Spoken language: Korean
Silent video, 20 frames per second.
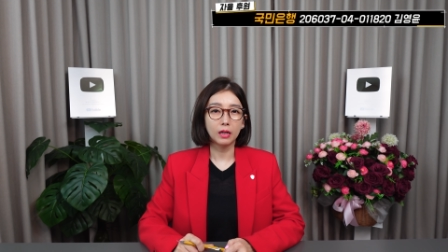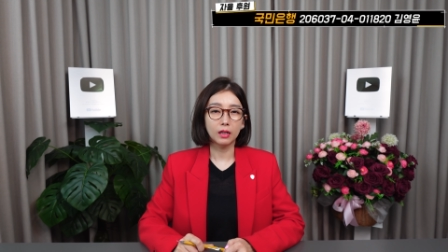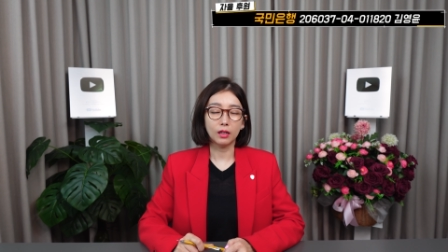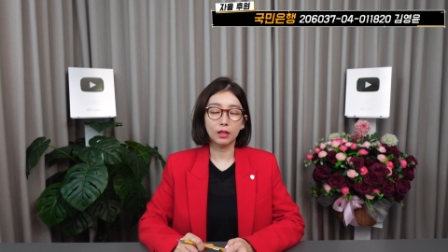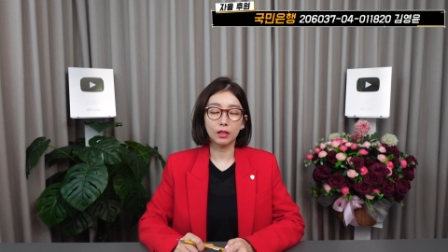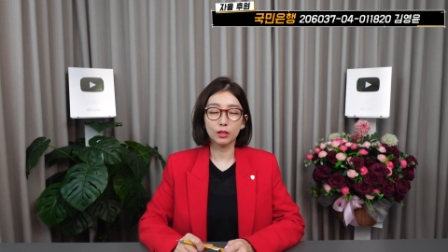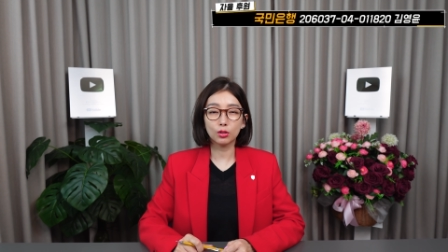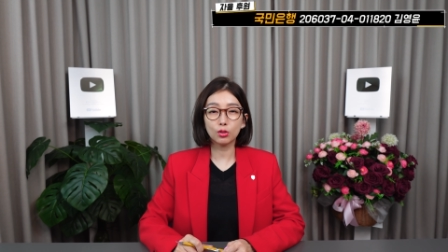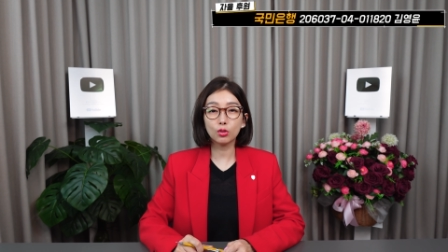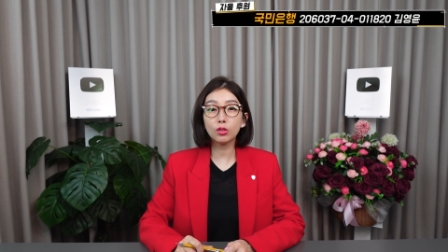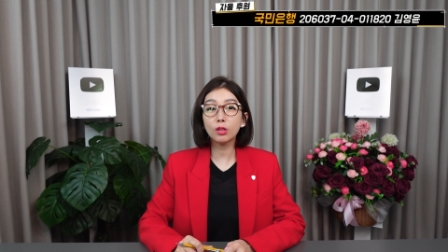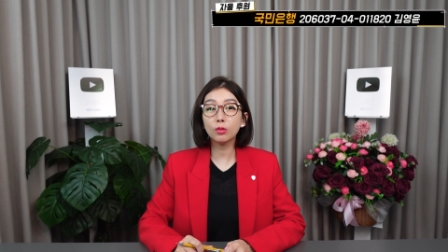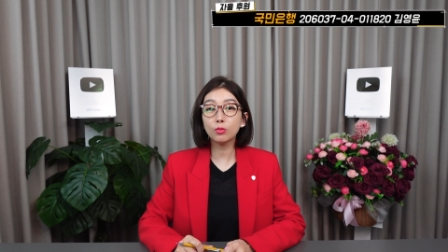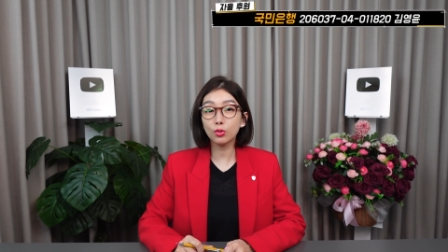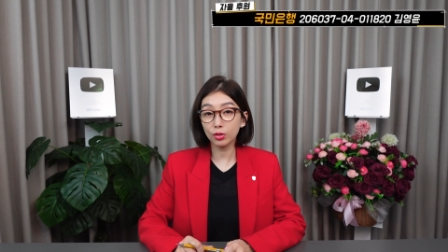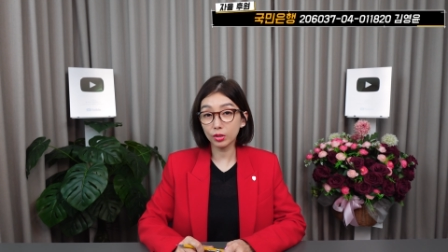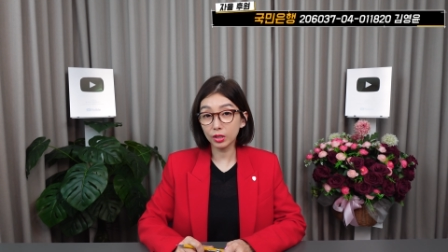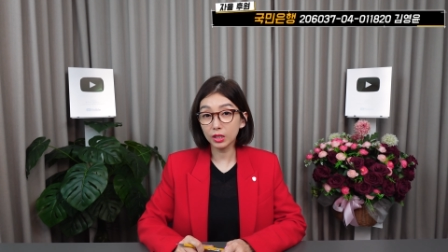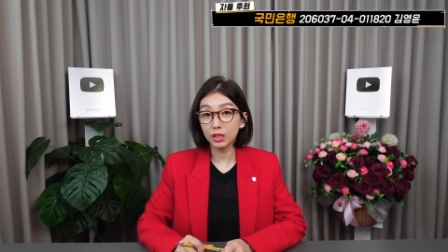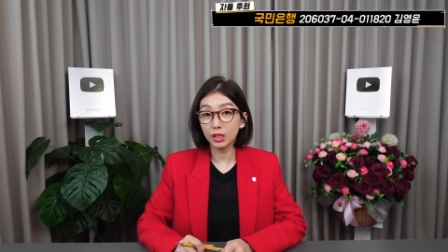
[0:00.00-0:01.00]
어, 수감
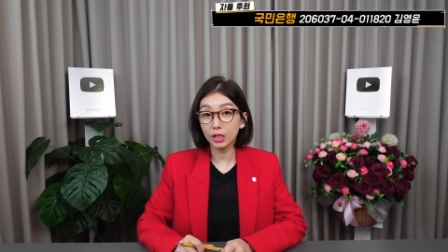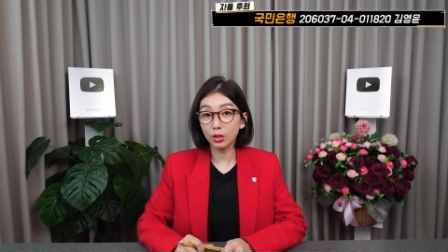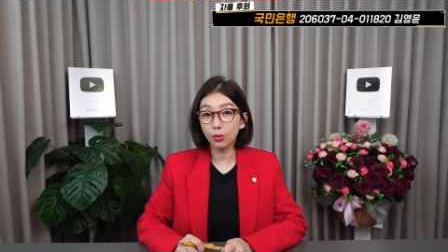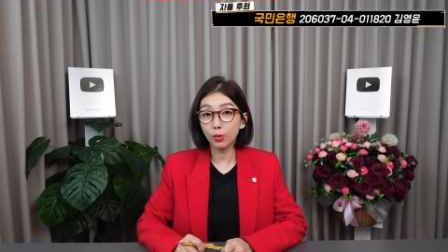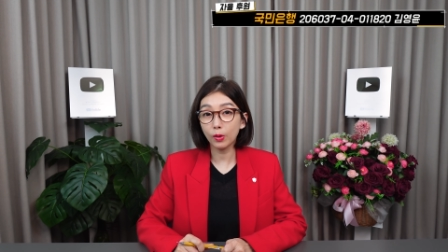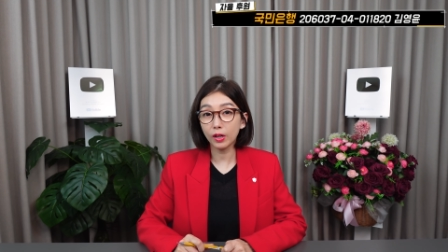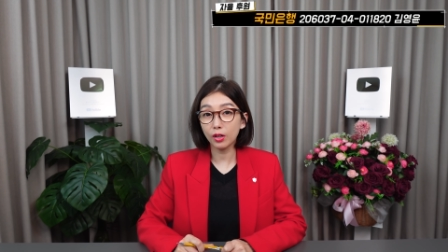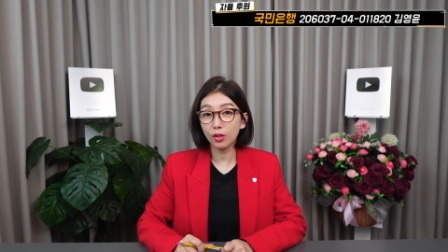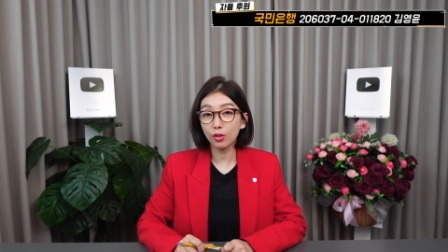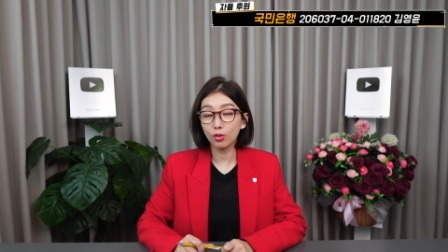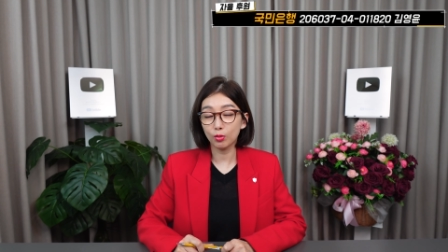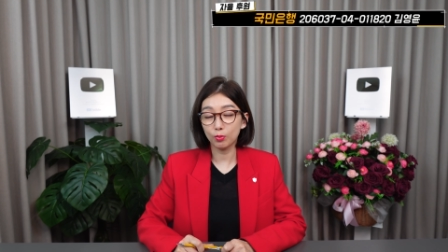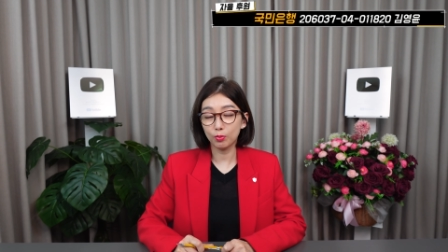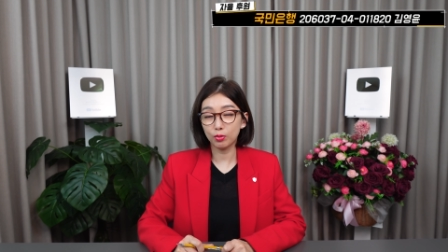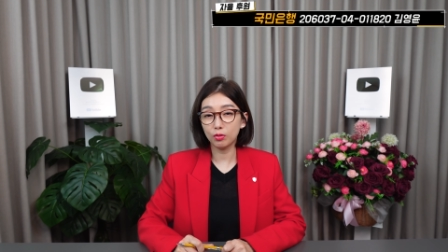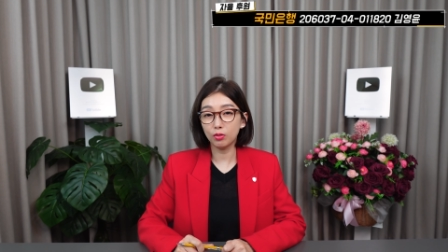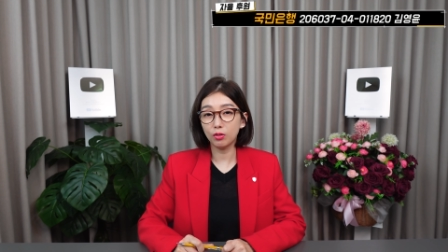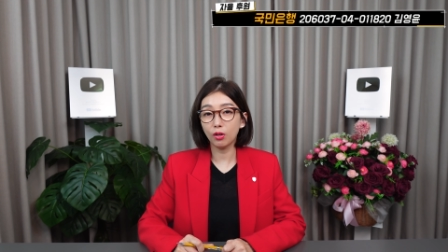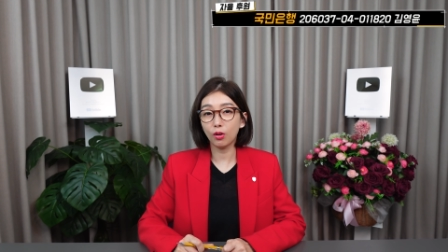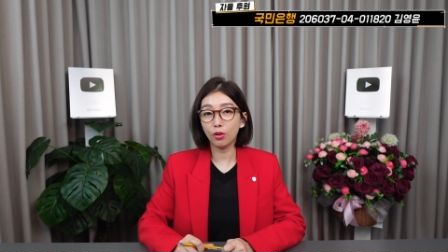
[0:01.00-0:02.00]
중인 이화영을
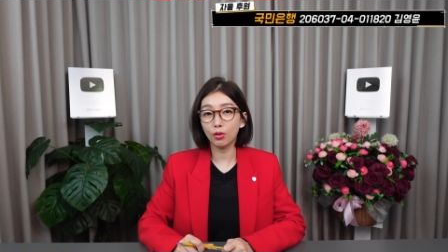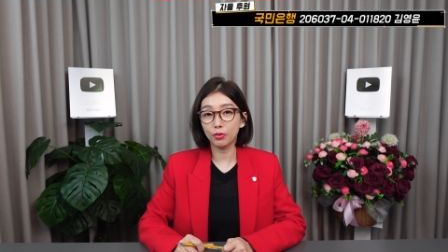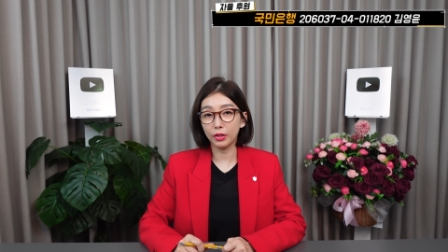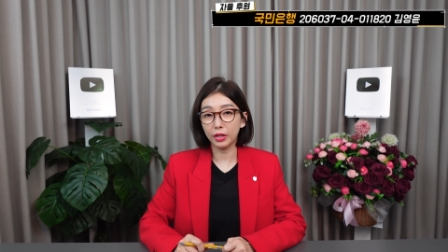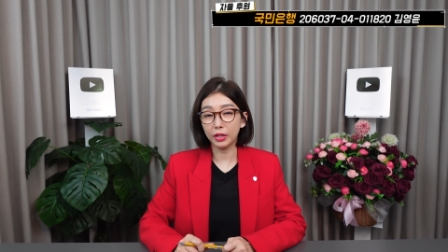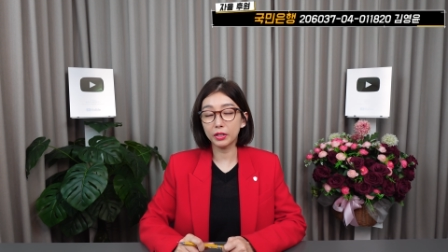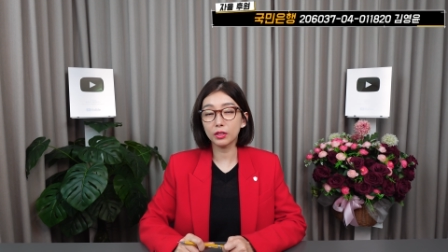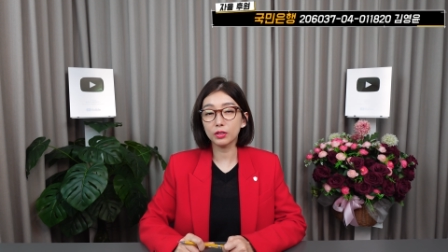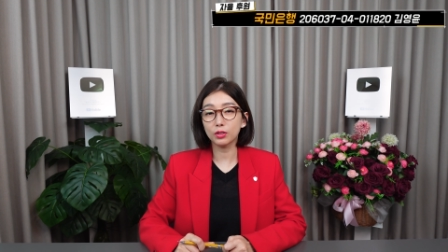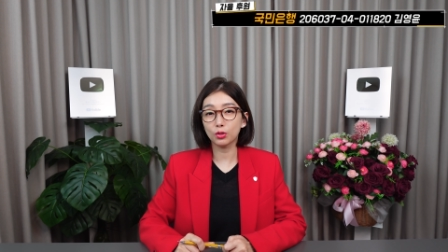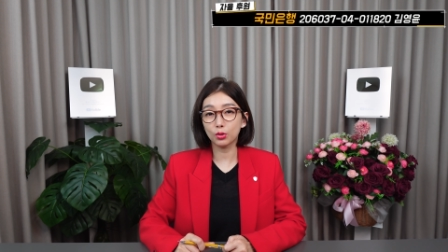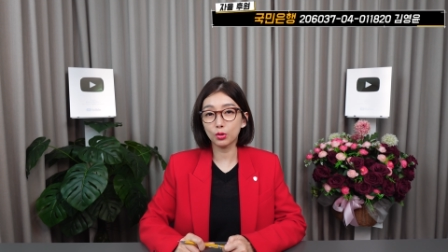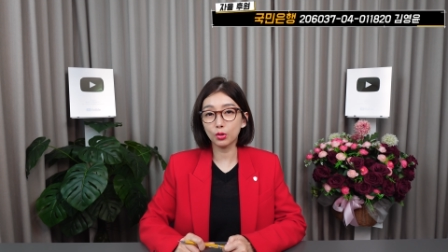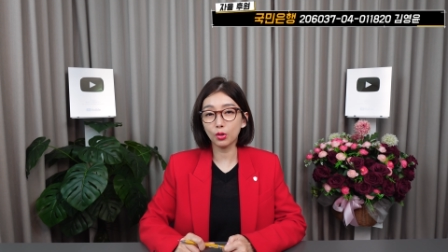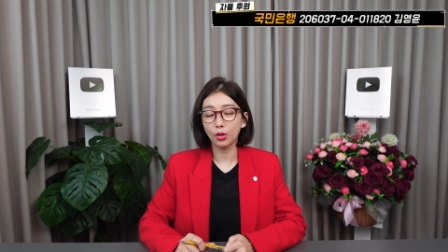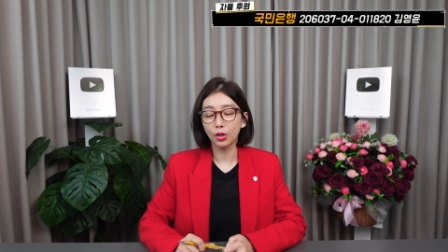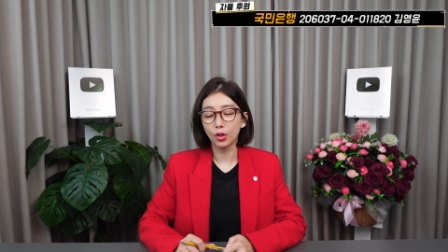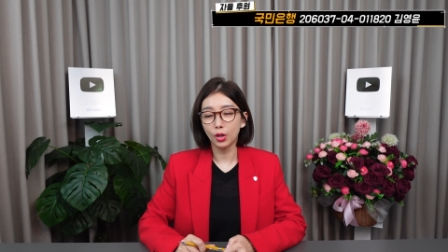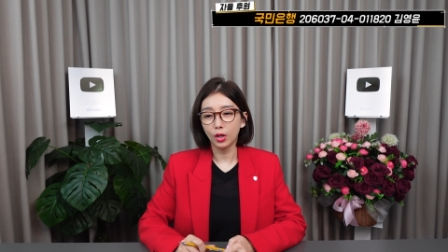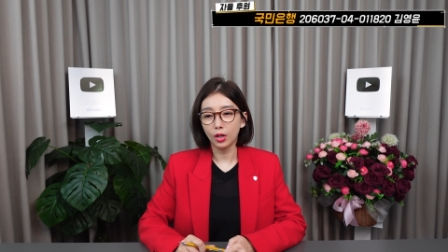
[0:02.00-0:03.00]
불러내렸죠.